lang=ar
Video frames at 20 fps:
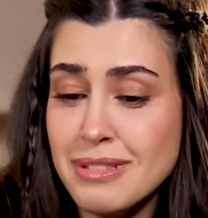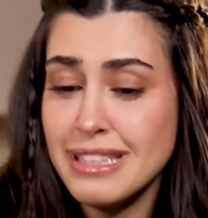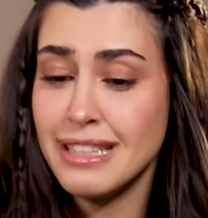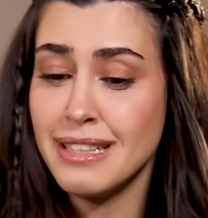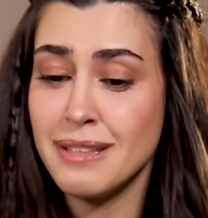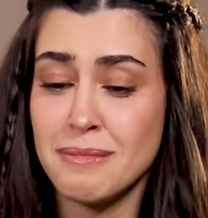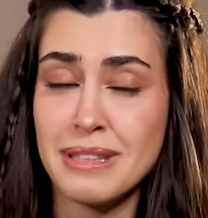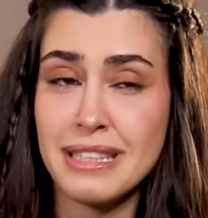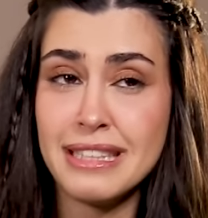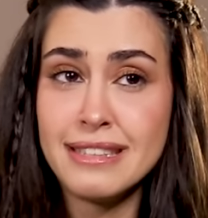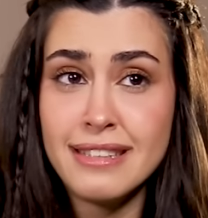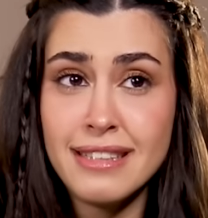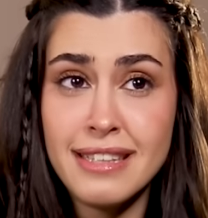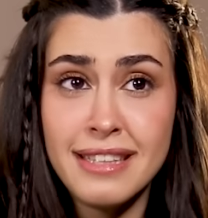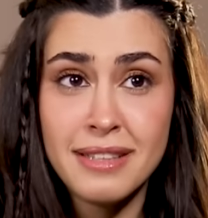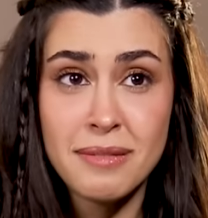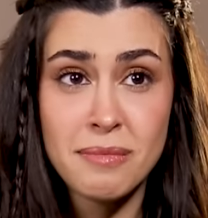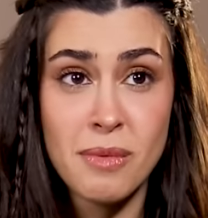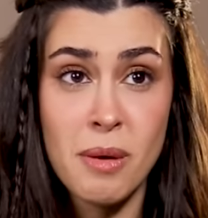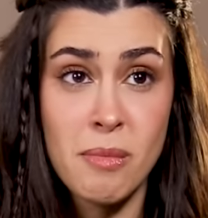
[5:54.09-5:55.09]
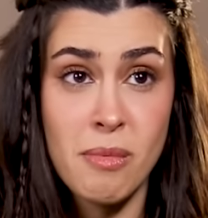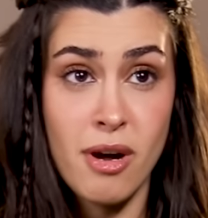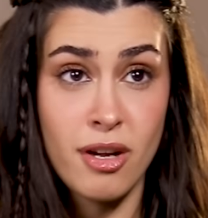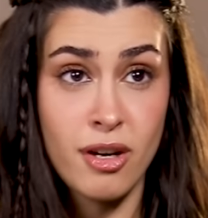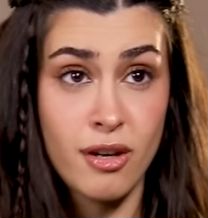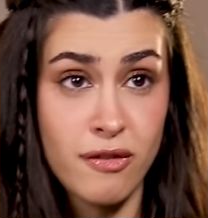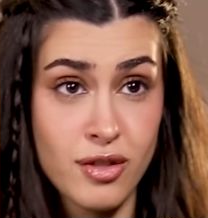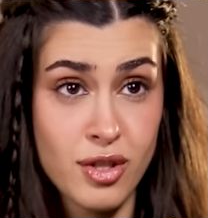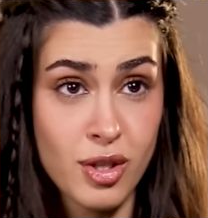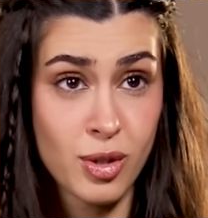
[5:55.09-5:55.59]
كتير ما
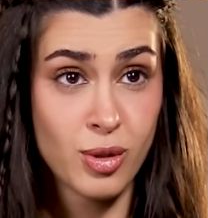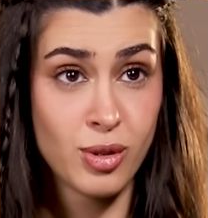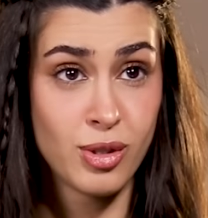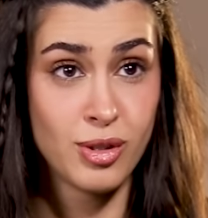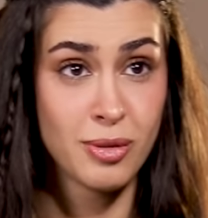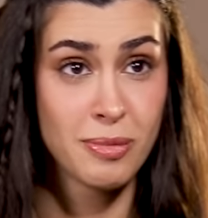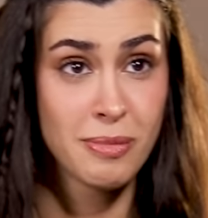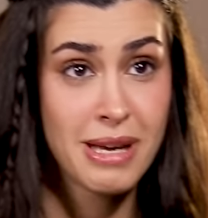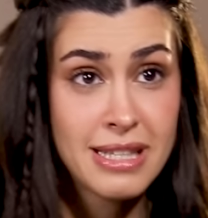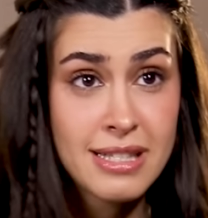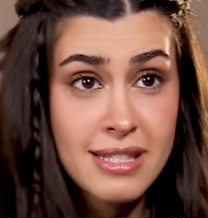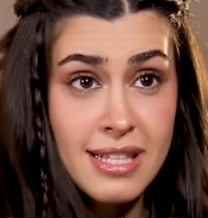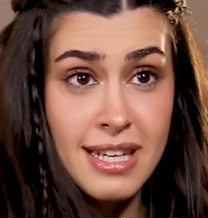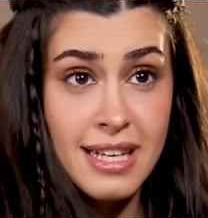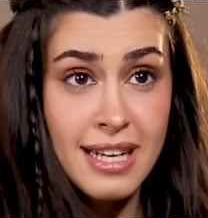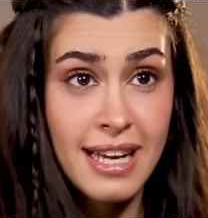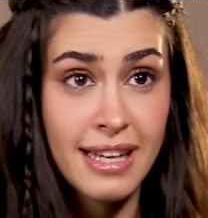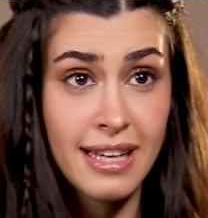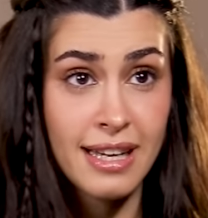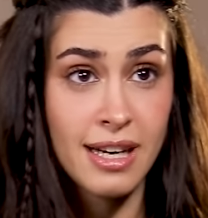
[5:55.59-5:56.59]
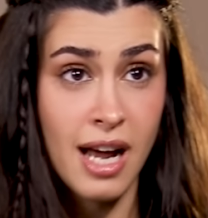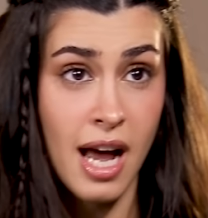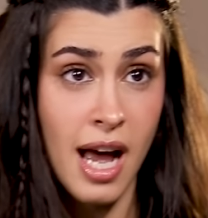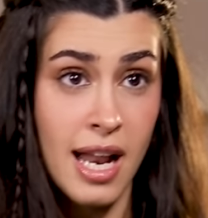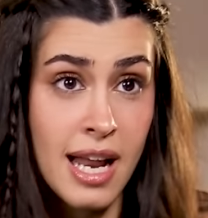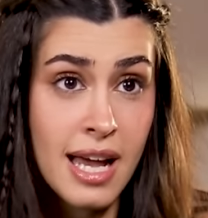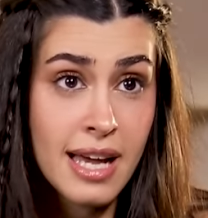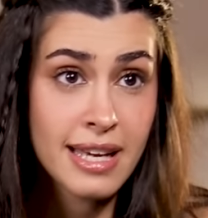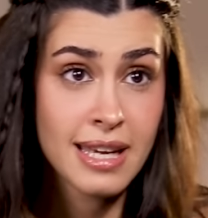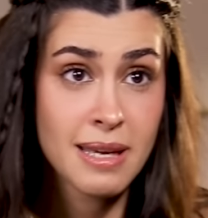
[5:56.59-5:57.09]
بعرفش اكون رومانسي
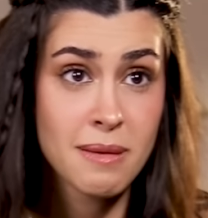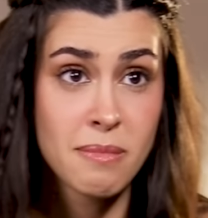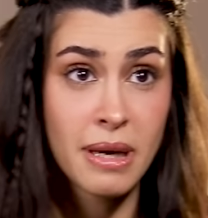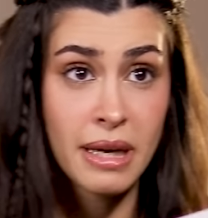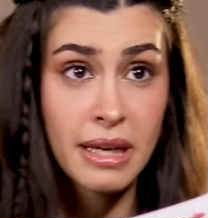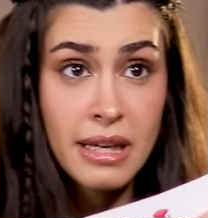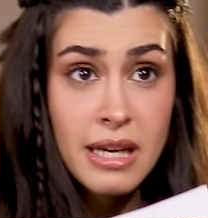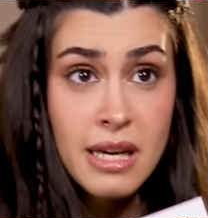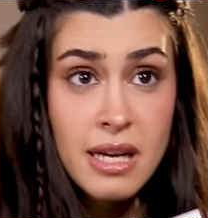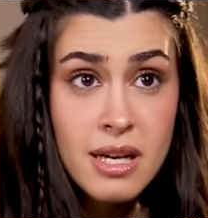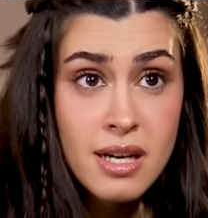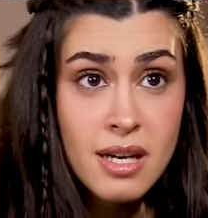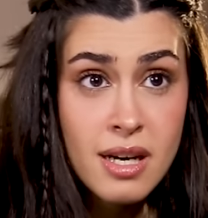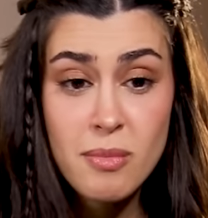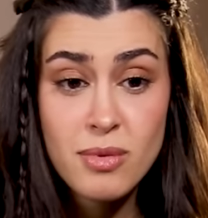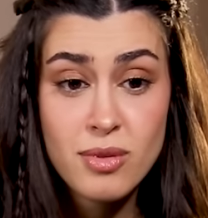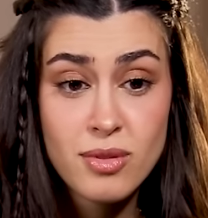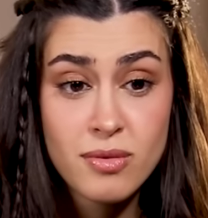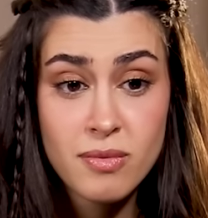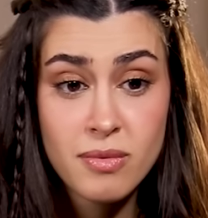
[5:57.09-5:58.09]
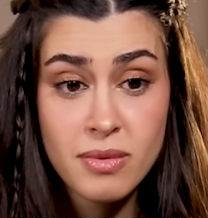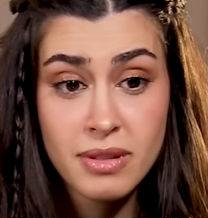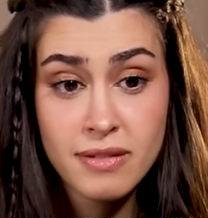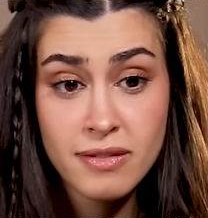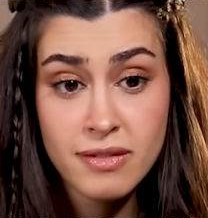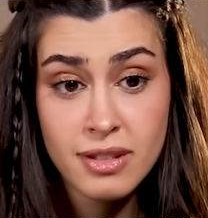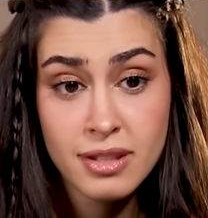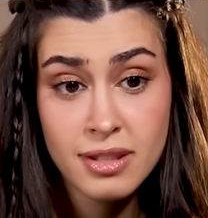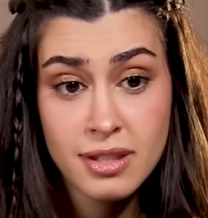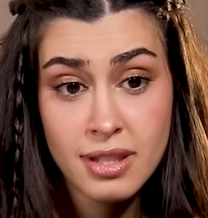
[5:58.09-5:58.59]
لكن كي بغير مش
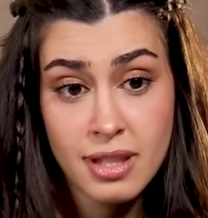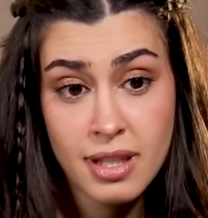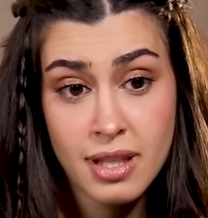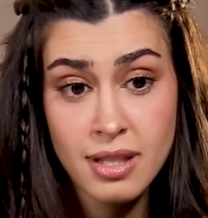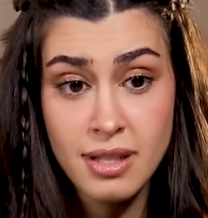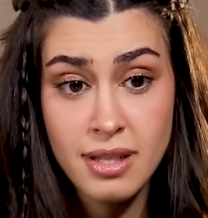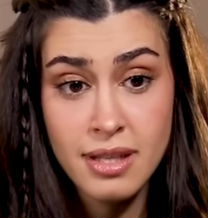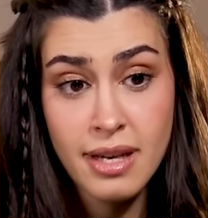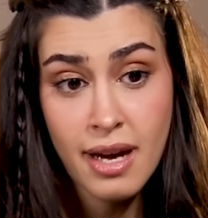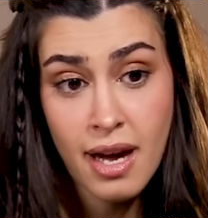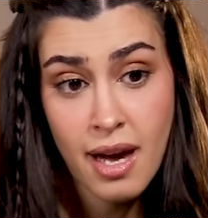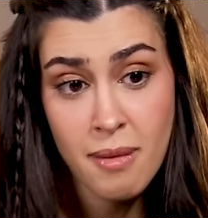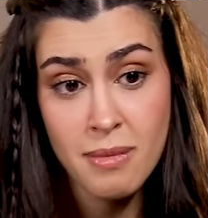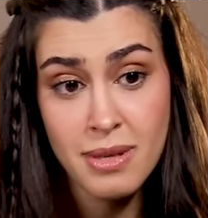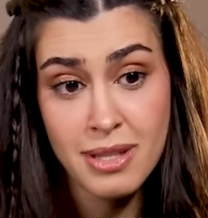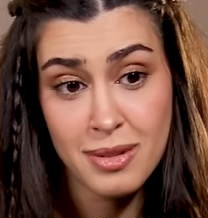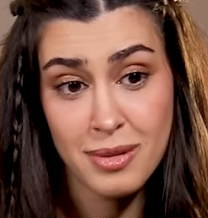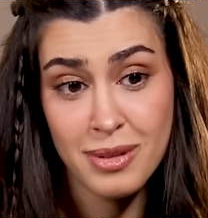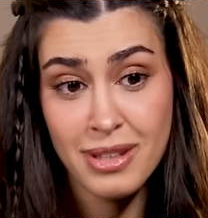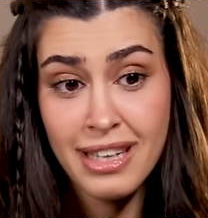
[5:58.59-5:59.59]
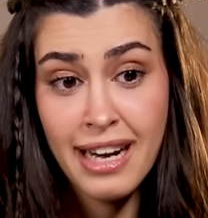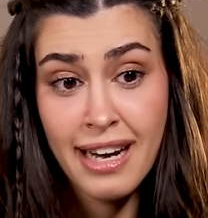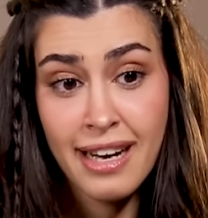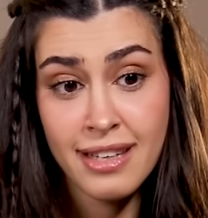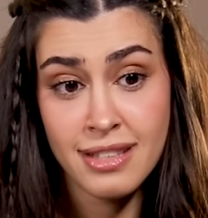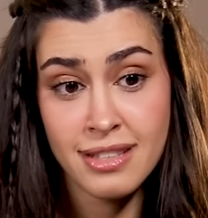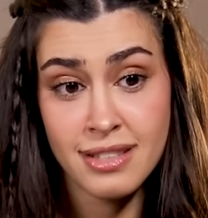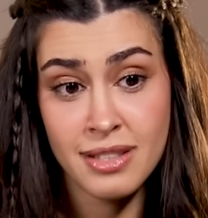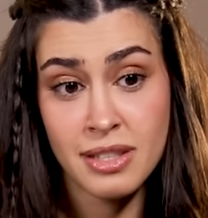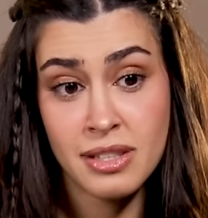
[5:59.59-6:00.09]
بجيبلك اني جامد ولا
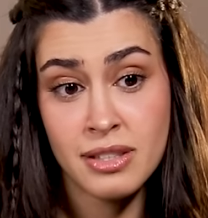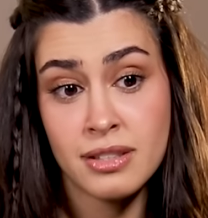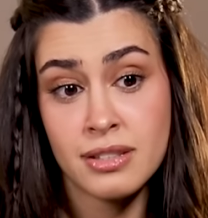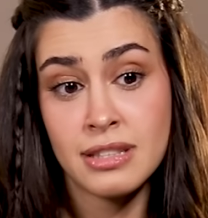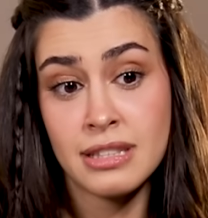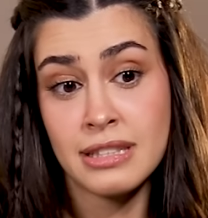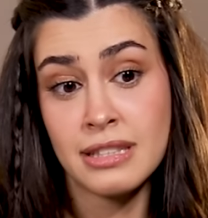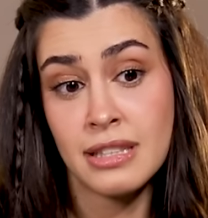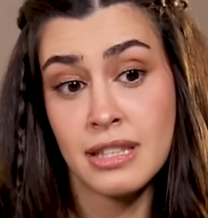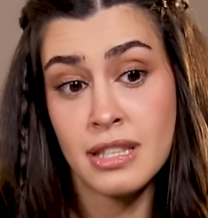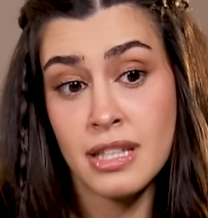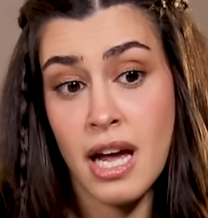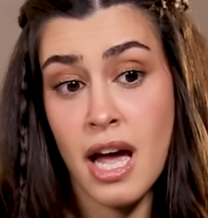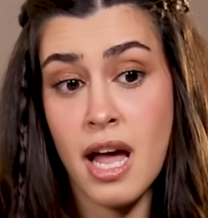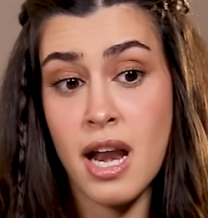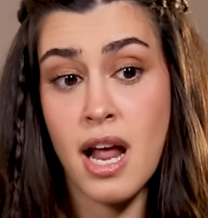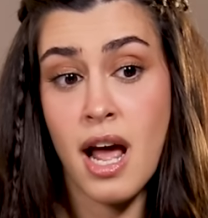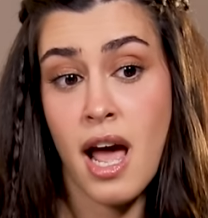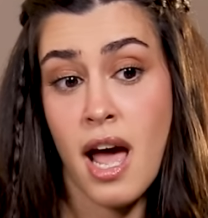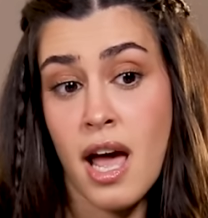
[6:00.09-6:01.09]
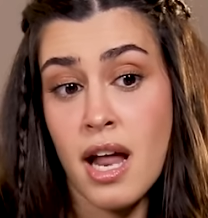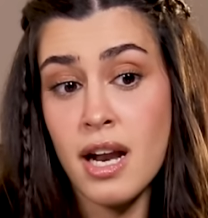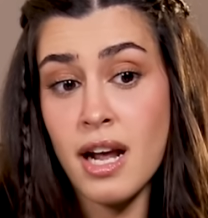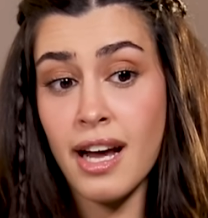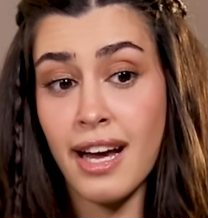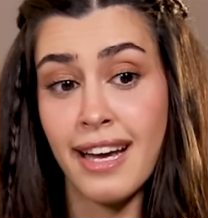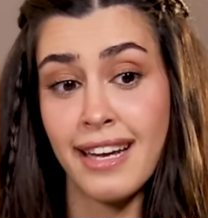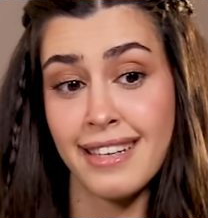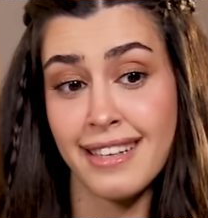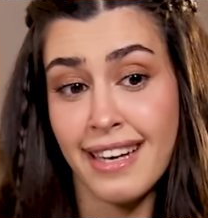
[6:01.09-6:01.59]
عايزه كتير انا
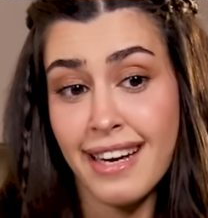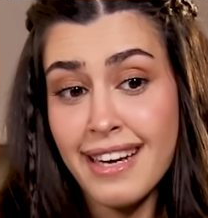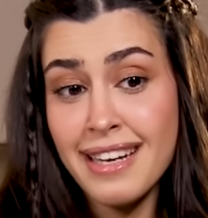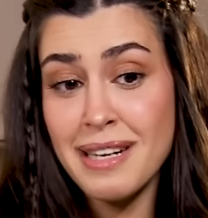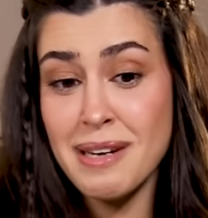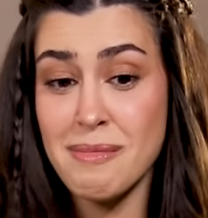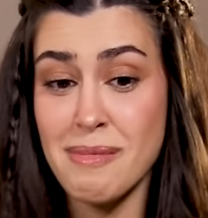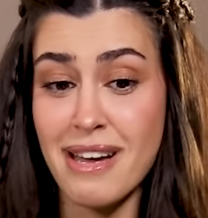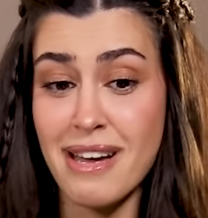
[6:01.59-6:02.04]
انا انا انا